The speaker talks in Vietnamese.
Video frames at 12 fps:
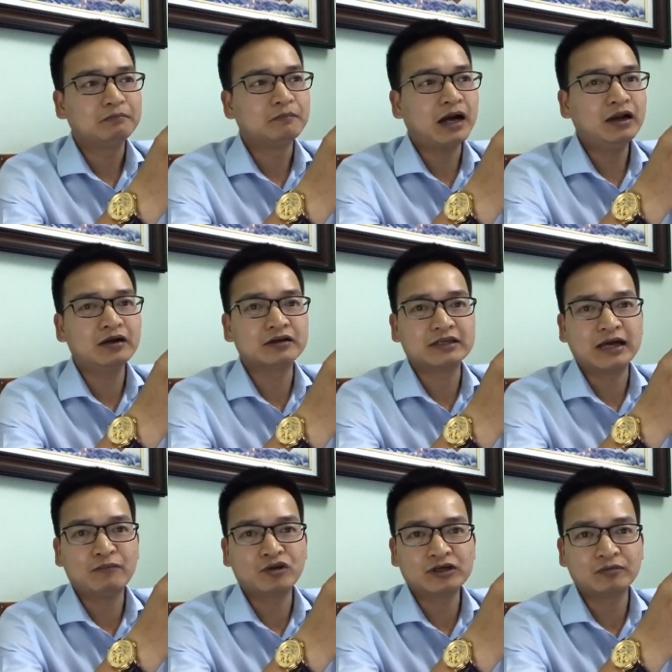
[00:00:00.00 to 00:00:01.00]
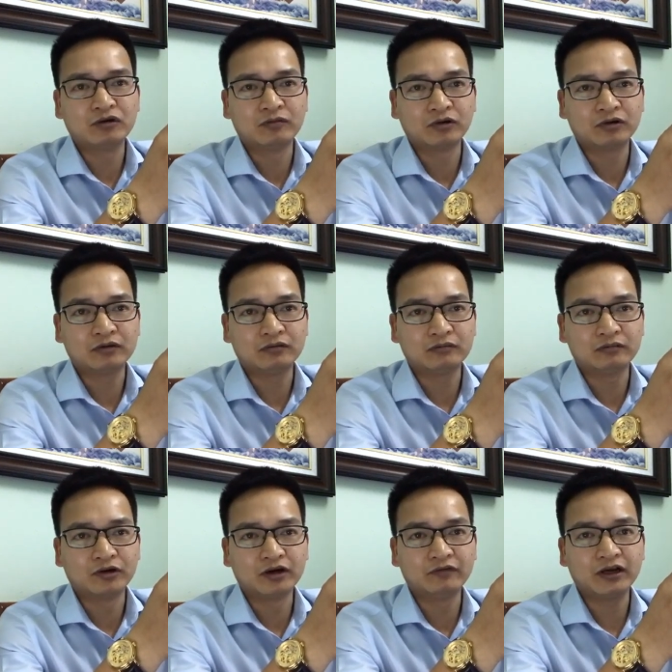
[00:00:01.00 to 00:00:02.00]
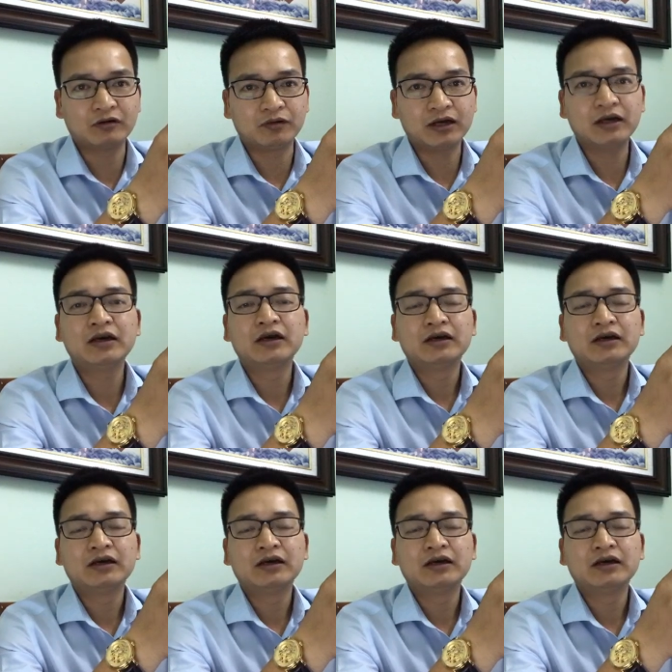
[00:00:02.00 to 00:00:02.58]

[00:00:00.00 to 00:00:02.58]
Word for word: bán ở giá 100 đô một một đơn vị hàng hóa